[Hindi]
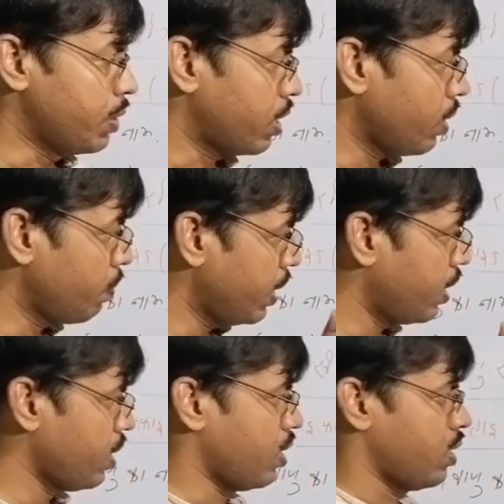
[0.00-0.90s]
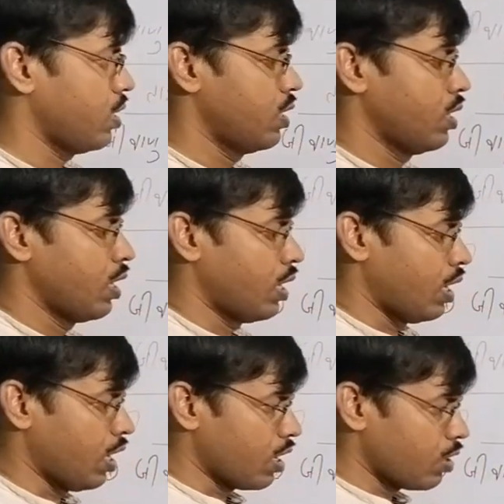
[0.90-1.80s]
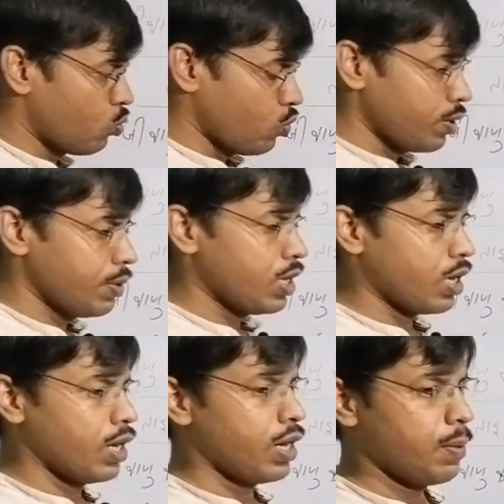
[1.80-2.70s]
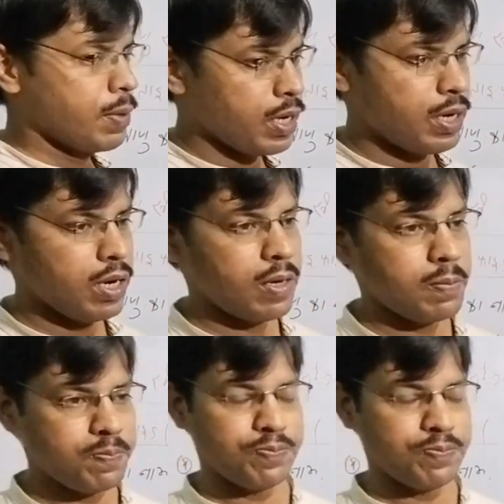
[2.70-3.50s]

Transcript: फीकल मैटर अगर कोई भी कंटामिनेटेड